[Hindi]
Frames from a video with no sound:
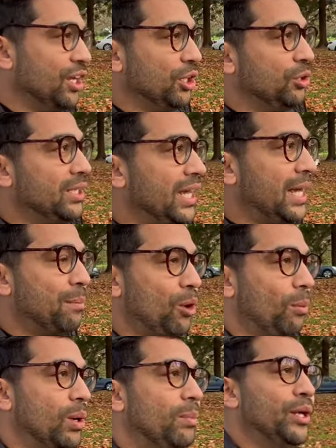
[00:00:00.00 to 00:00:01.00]
तो ये एक
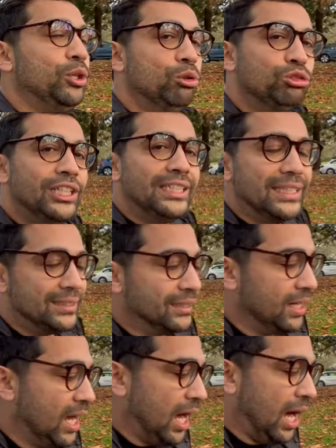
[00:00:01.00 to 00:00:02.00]
प्रॉब्लम है दूसरी चीज़
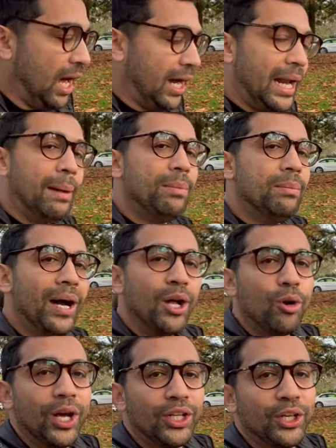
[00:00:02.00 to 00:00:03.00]
अगर आप बीमार
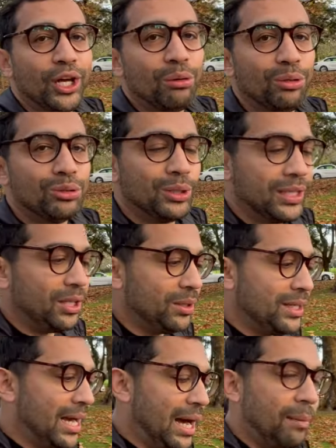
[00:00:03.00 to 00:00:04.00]
हो जाते हो कुछ हो जाता है तो
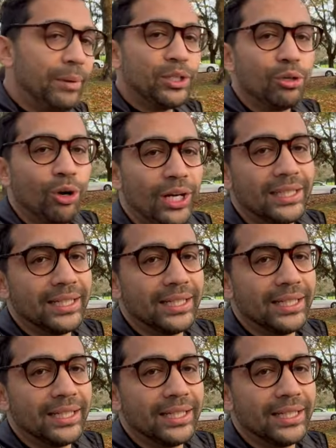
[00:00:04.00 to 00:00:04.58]
यहाँ पे जो कॉलेज